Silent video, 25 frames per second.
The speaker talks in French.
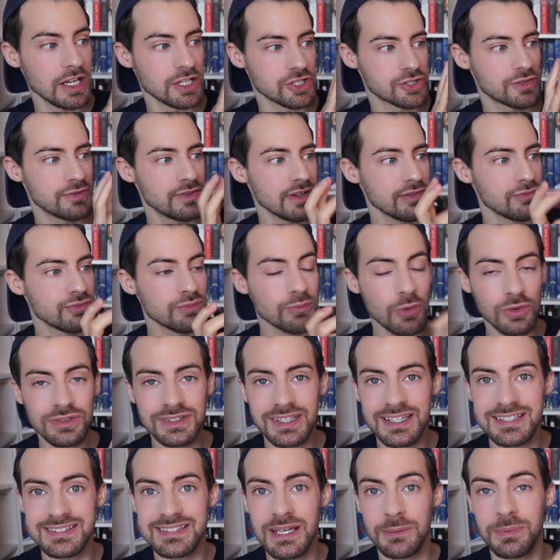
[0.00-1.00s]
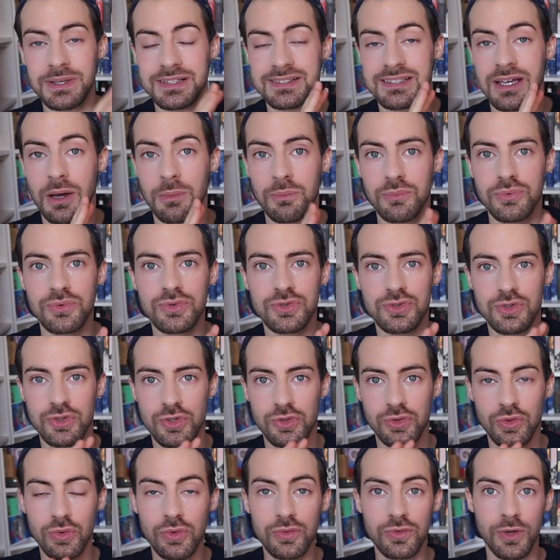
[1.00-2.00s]
Je vais vous montrer ça parce qu'en plus
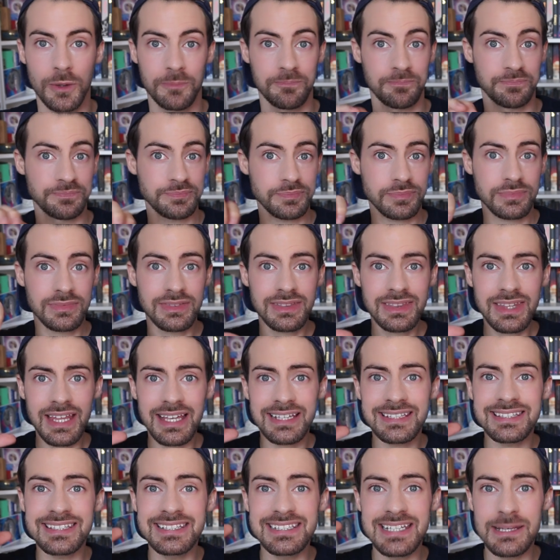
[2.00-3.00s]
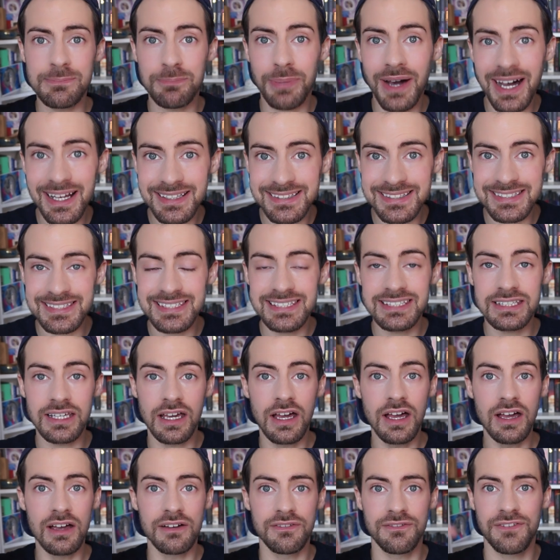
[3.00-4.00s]
je trouve qu'il est
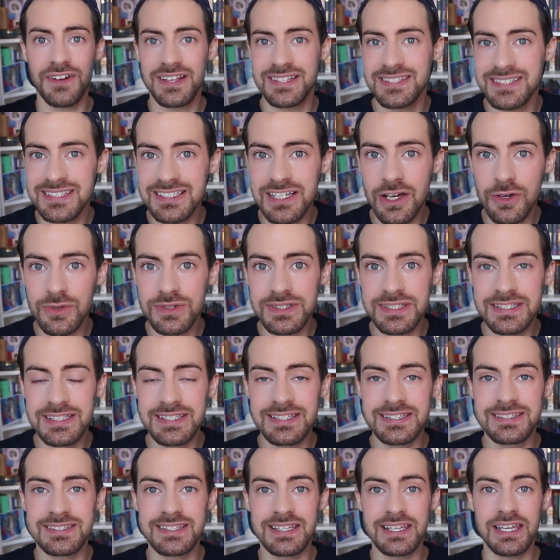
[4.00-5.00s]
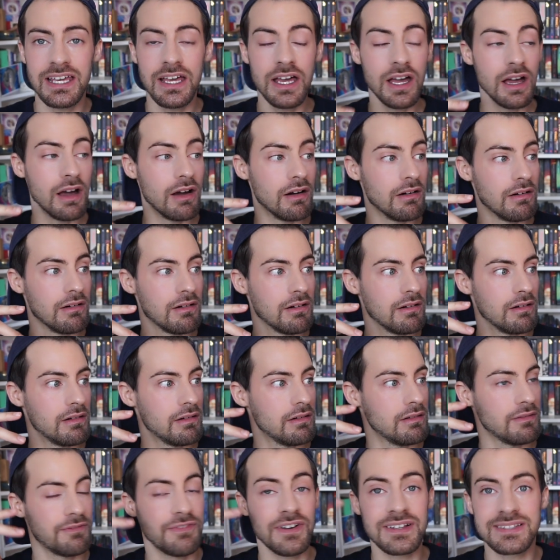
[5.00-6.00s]
pratique facile à utiliser,
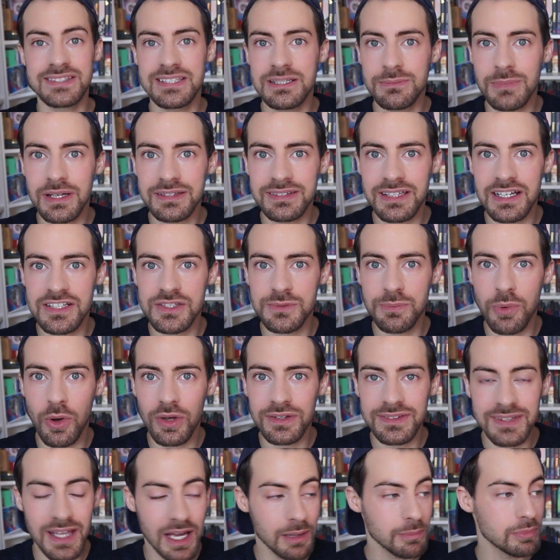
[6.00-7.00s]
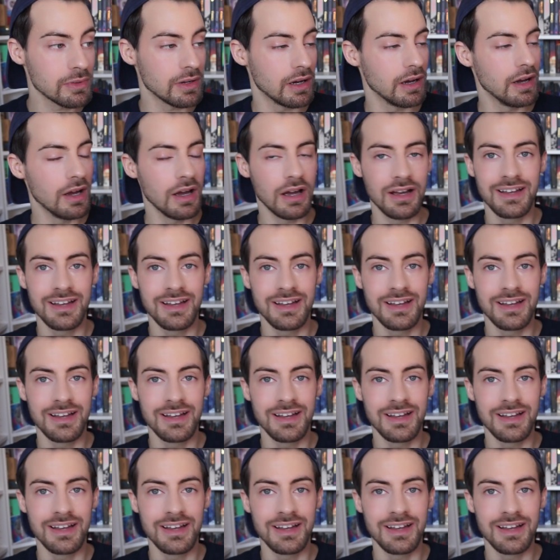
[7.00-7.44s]
euh, facilement transportable